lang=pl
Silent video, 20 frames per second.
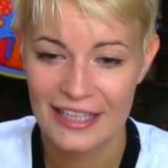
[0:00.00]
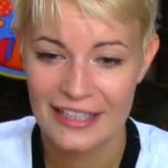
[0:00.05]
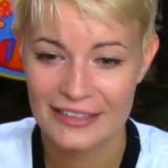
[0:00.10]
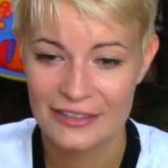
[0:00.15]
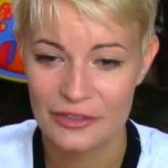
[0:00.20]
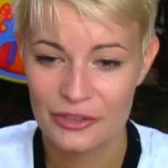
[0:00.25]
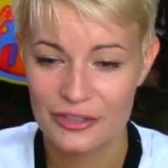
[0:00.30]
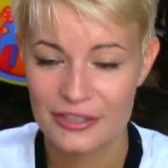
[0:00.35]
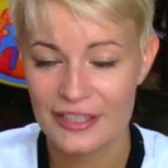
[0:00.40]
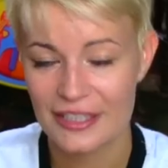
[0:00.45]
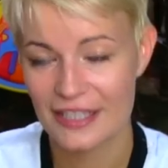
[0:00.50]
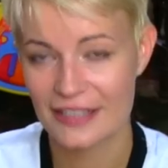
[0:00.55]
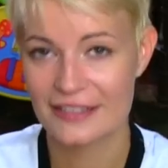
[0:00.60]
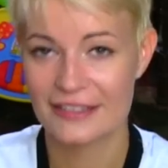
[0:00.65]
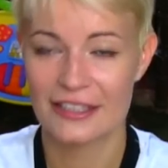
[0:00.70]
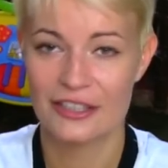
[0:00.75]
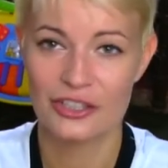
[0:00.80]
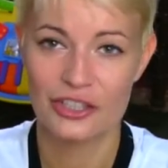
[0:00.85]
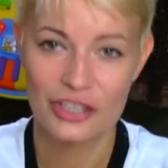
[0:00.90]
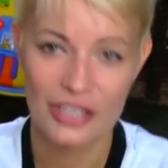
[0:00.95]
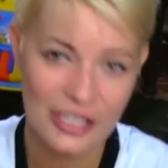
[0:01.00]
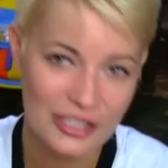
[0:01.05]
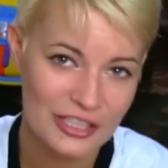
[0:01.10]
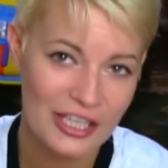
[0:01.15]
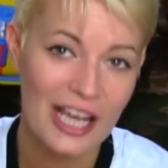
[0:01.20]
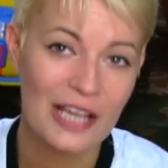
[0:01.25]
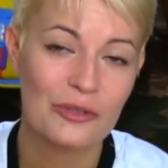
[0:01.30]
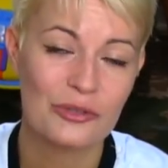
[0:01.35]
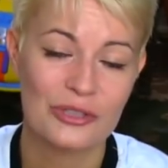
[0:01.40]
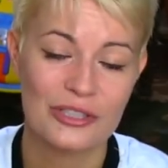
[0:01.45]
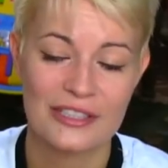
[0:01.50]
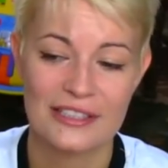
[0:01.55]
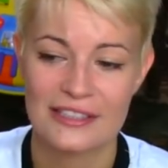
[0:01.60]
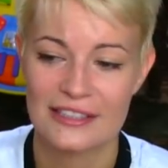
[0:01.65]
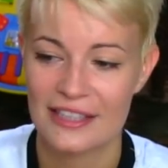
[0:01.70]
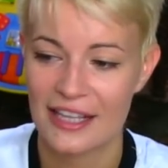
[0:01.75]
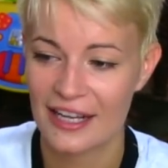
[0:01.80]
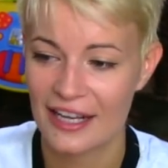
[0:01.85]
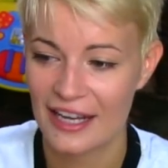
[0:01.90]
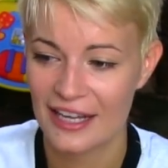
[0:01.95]
No i teraz ta trzecia już
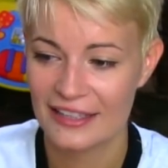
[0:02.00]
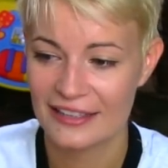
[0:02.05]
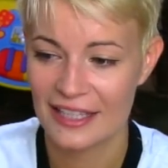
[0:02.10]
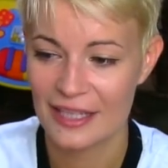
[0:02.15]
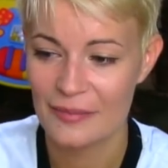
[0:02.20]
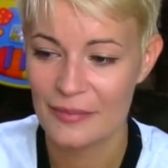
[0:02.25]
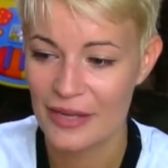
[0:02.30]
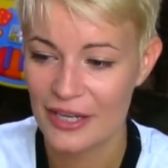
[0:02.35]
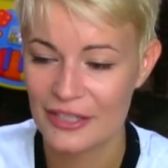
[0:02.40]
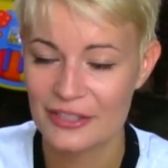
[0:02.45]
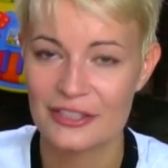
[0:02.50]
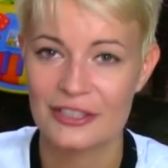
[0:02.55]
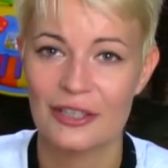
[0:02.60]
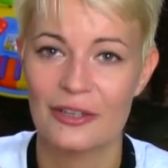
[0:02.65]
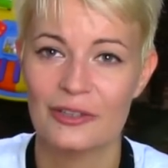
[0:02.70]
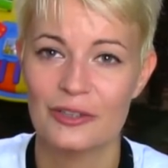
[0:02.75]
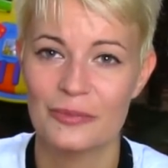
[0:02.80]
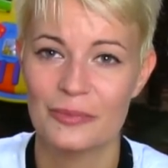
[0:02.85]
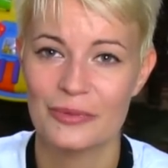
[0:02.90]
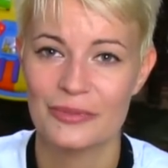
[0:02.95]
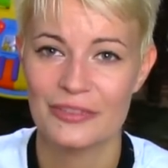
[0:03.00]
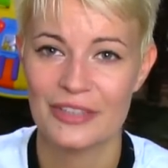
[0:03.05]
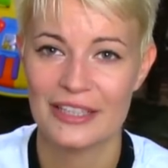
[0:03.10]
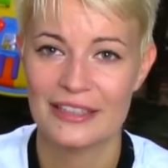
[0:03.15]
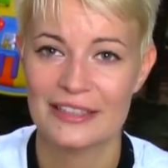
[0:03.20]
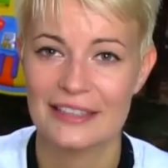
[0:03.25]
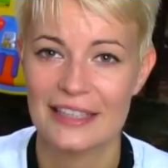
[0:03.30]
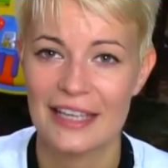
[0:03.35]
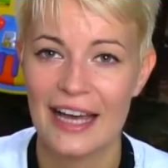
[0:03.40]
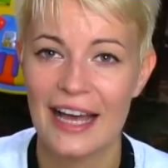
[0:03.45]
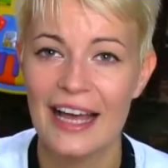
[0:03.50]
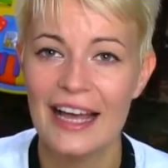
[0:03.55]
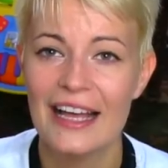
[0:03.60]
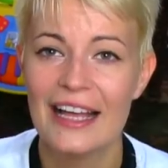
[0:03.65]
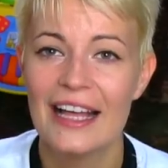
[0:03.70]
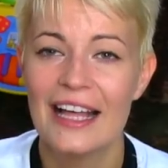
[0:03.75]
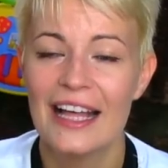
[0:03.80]
jest taka najbardziej odpowiednia.